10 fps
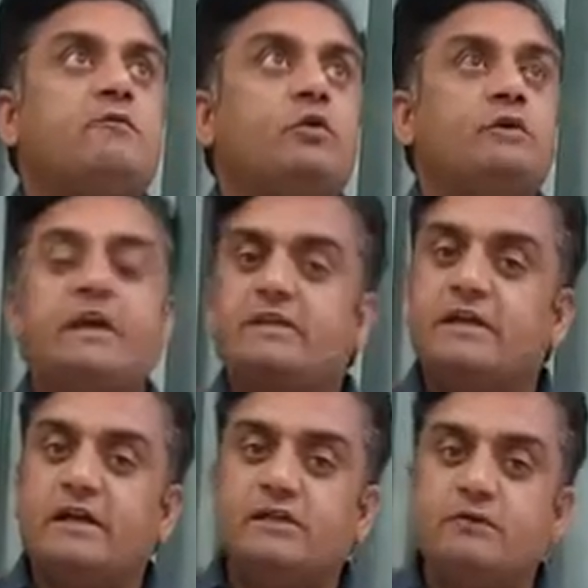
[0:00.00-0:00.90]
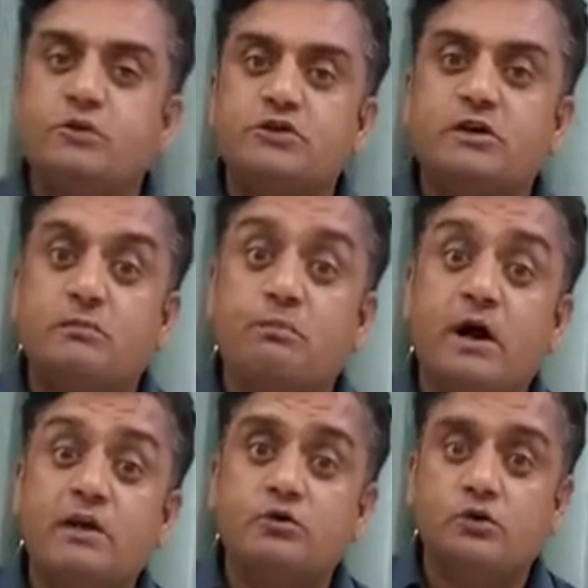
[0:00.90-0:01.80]
वो देखते देखते वो शर्ट
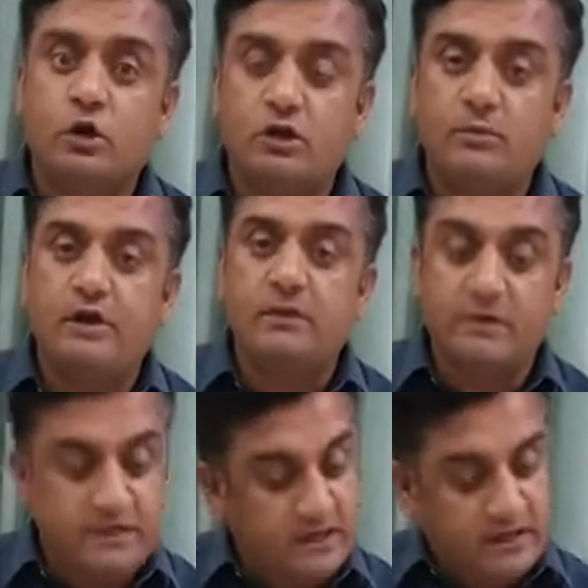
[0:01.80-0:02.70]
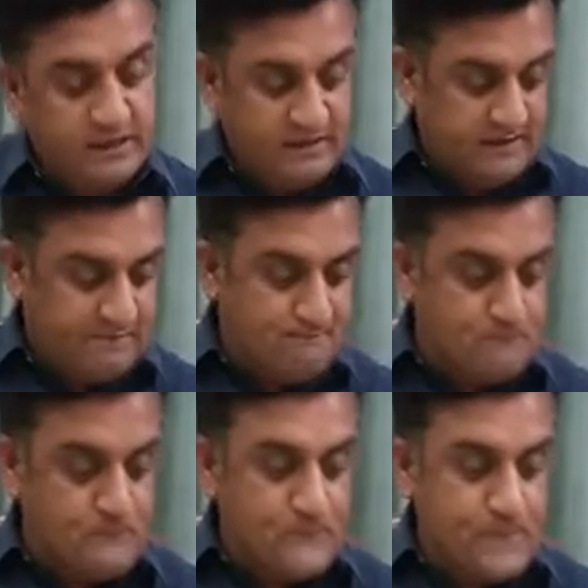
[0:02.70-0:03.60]
1200 डॉलर में एक बंदे ने खरीद
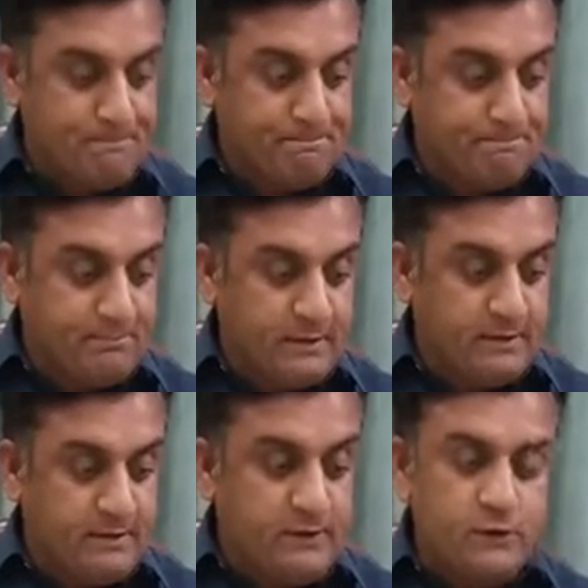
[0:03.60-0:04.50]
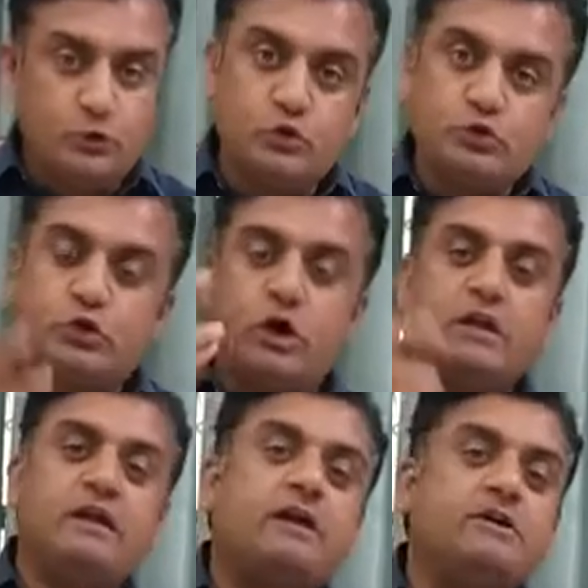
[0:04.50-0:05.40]
ली 200
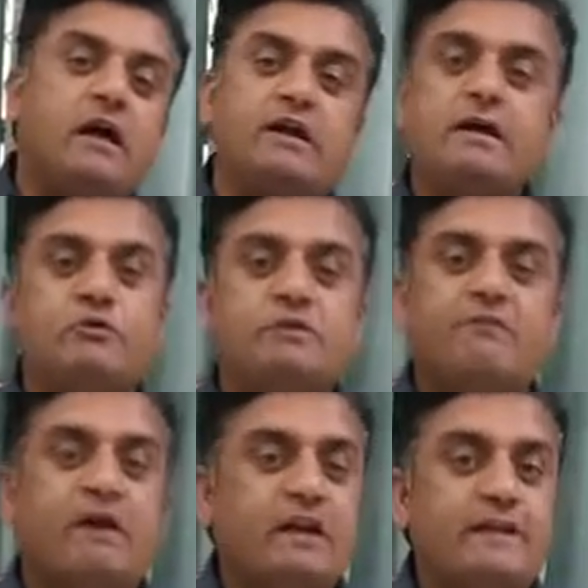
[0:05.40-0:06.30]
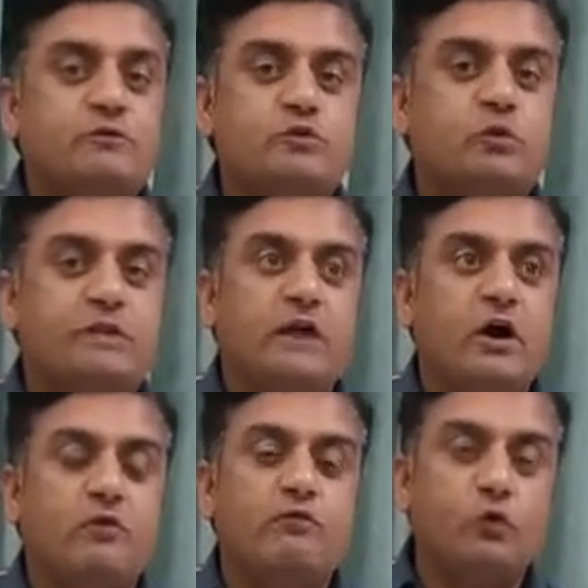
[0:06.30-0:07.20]
डॉलर का टारगेट उसके वालद ने उसको दिया
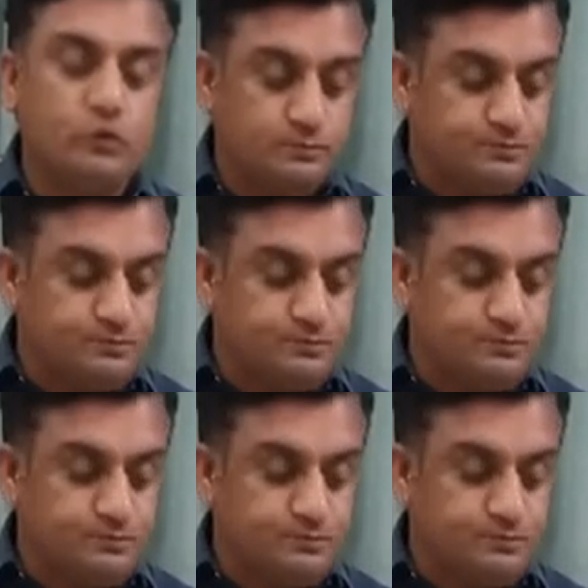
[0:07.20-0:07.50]
और वो